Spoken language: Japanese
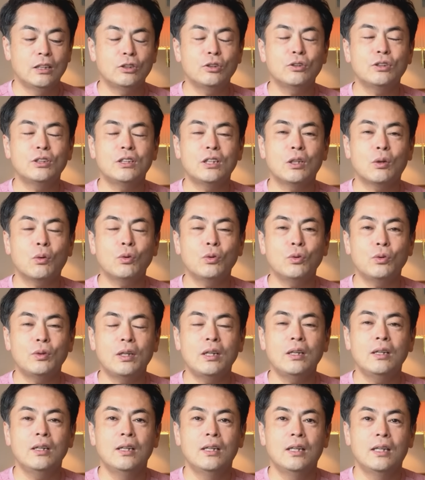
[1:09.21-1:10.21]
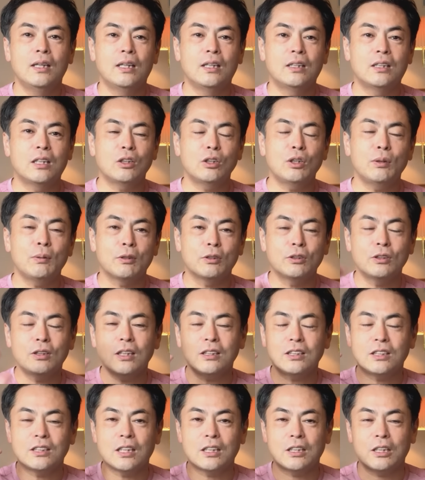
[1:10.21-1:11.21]
そしてこのね、例えば9
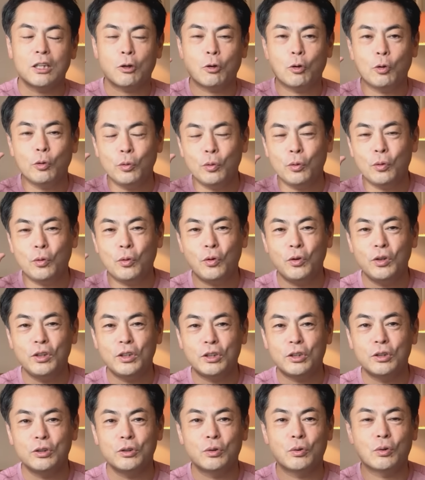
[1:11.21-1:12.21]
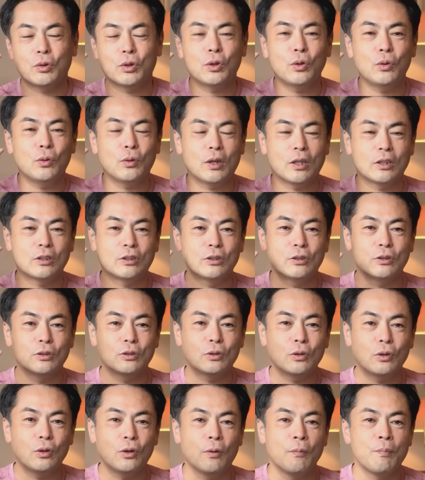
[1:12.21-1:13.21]
月だったらこの方位っていうのを強化す
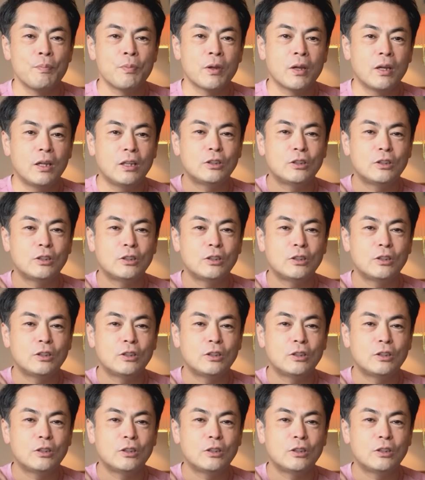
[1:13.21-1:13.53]
ると、